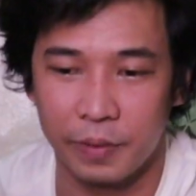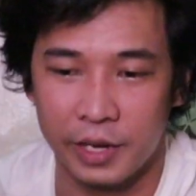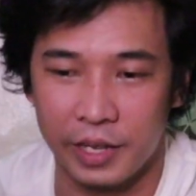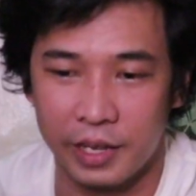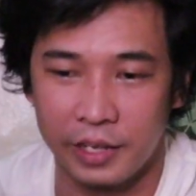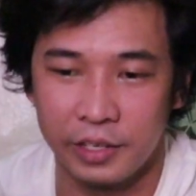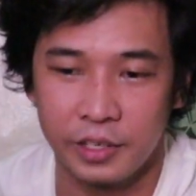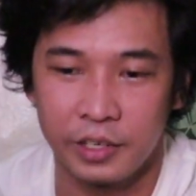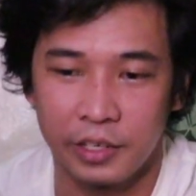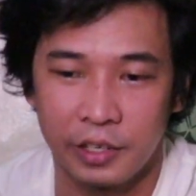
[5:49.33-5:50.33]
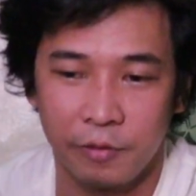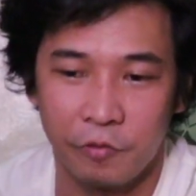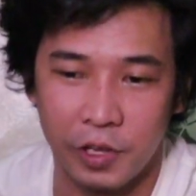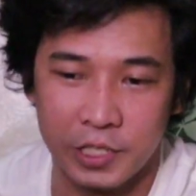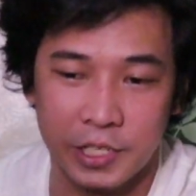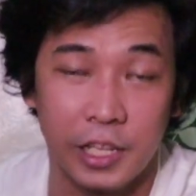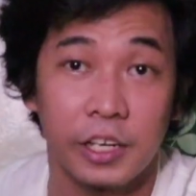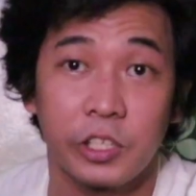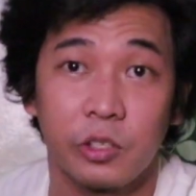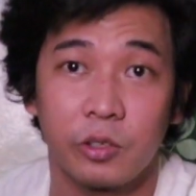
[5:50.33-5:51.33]
para fix
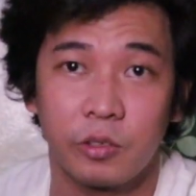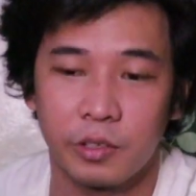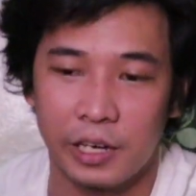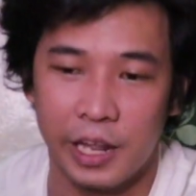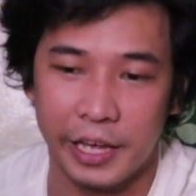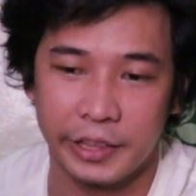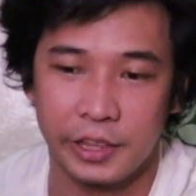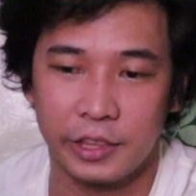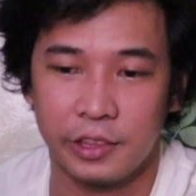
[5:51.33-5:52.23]
lang yung light.